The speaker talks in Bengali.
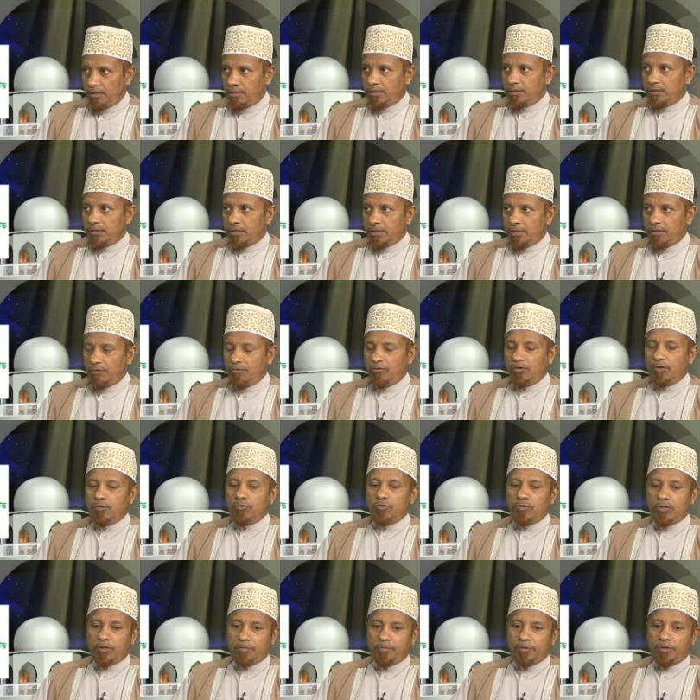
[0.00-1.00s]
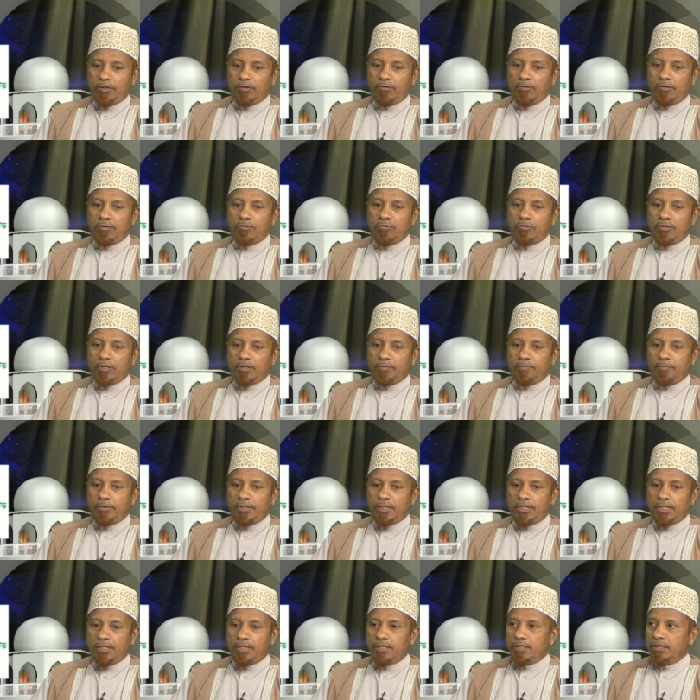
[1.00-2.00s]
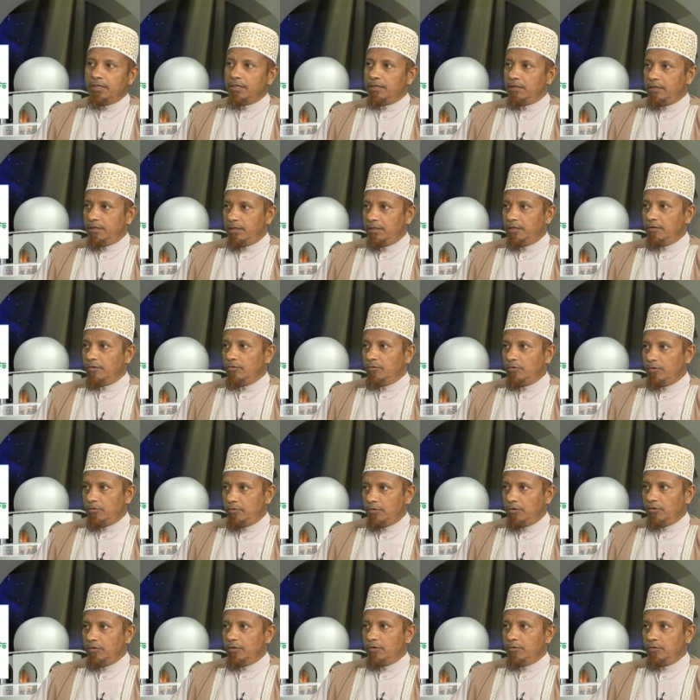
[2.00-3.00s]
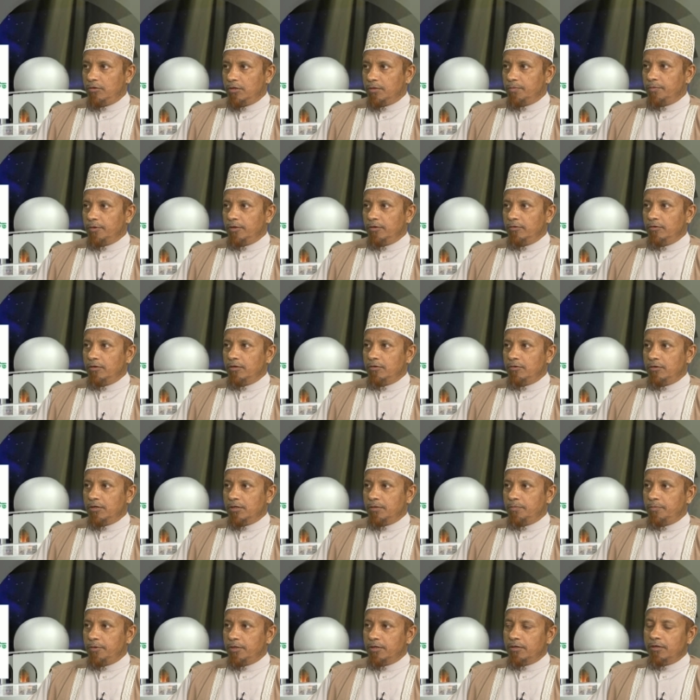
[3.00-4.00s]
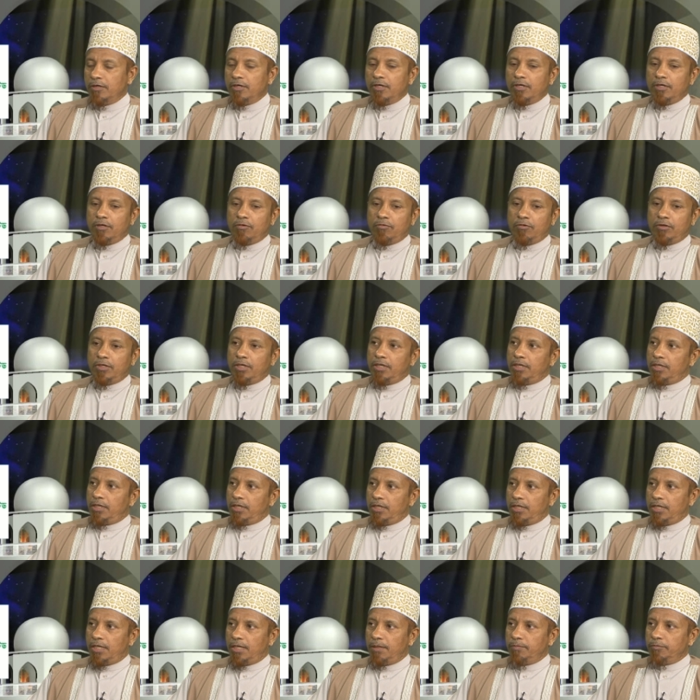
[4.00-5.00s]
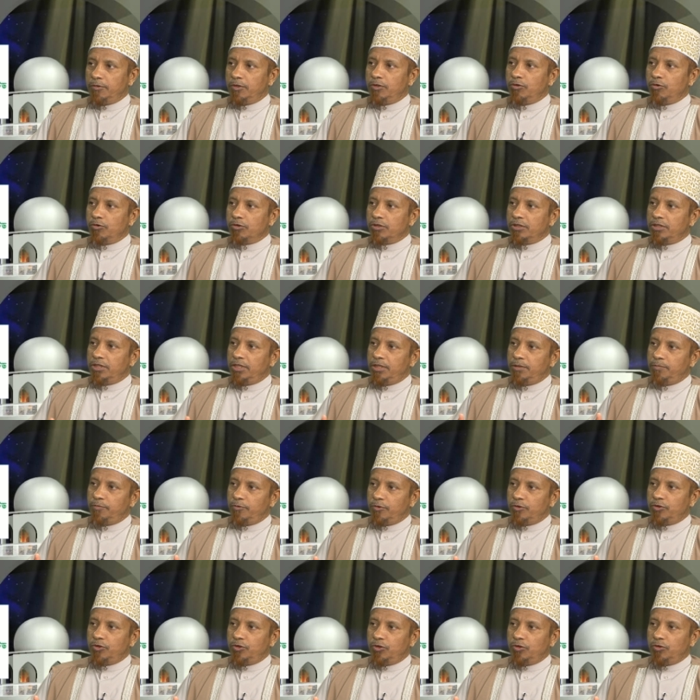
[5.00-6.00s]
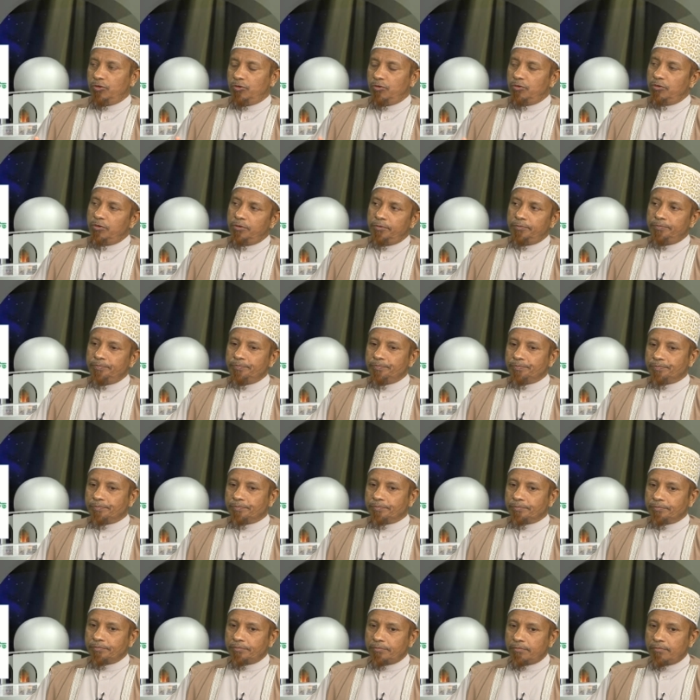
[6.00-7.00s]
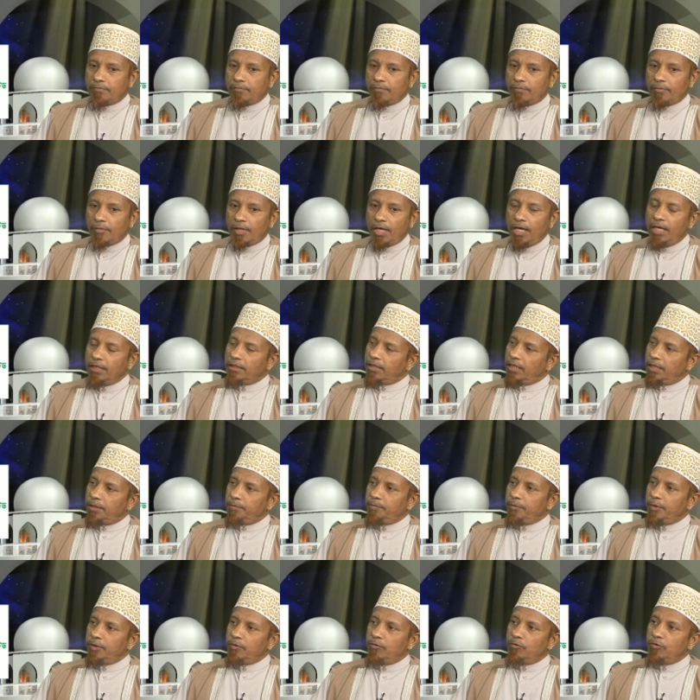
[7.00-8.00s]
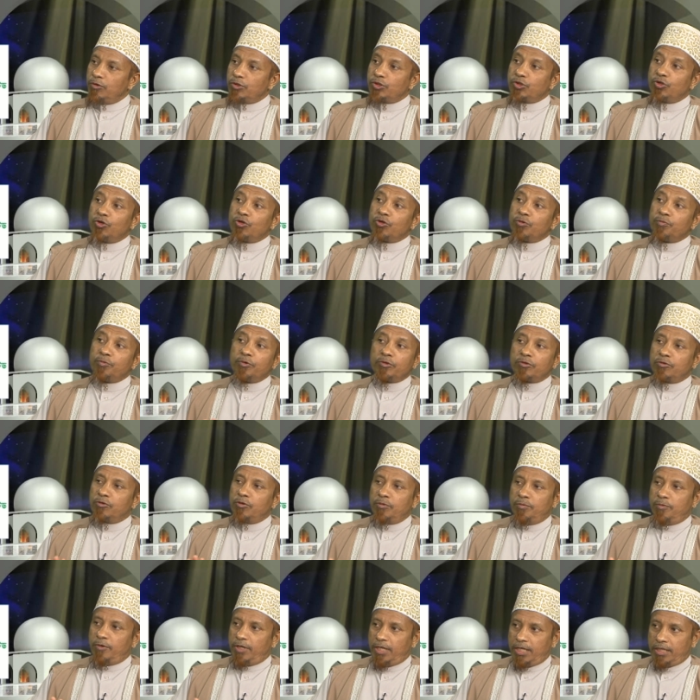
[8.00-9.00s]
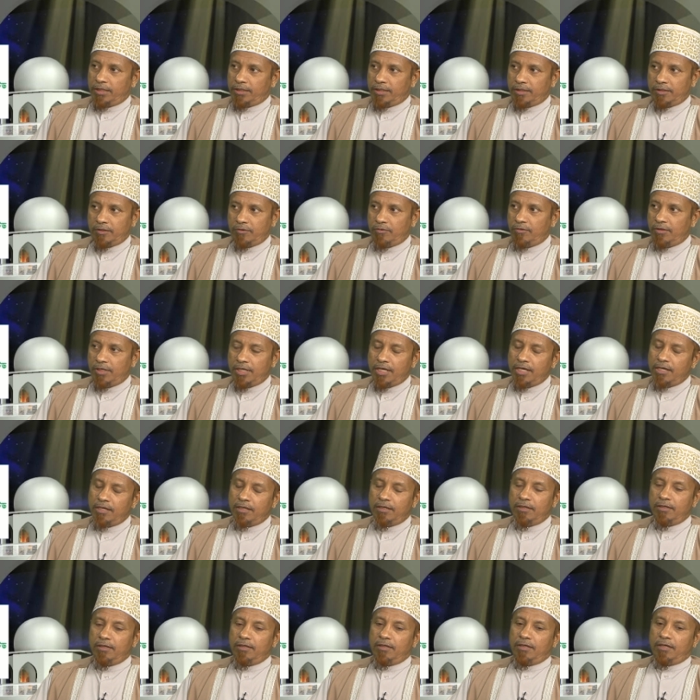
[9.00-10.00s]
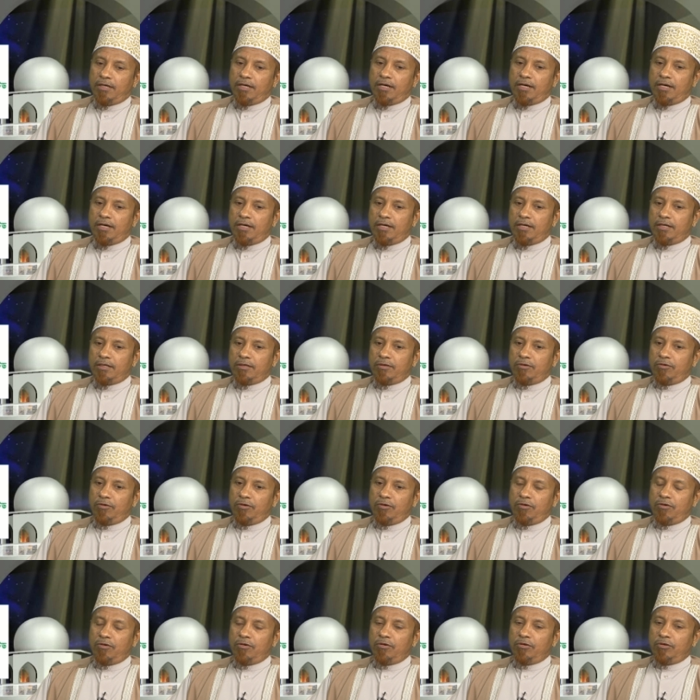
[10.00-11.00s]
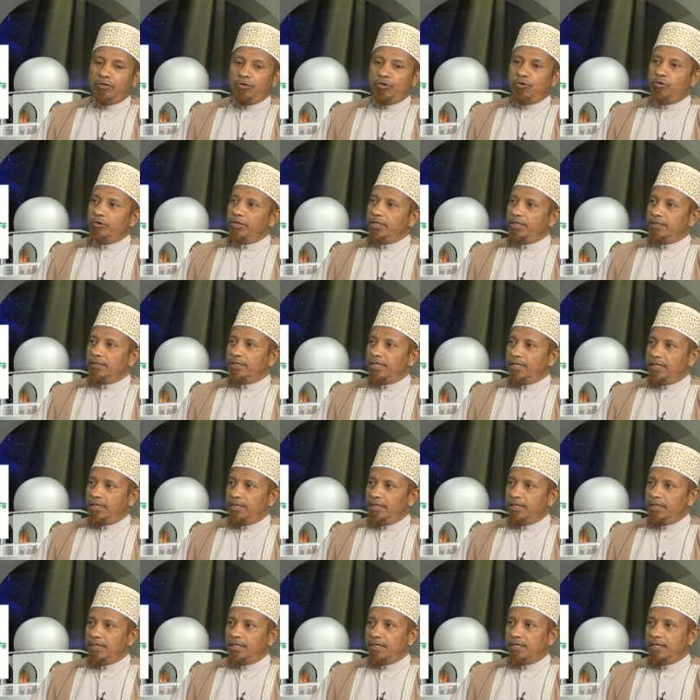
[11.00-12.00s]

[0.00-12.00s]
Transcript: যে আল্লাহ আকবর আল্লাহ আকবর আল্লাহ ইহ আল্লাহ আকবর আল্লাহ আকবর আলিল্লাহ হাম দশ দিন পর্যন্ত এই তাকবীরগুলো সর্বত্র বলা একটা সন্না আর হলো নয় তারিখ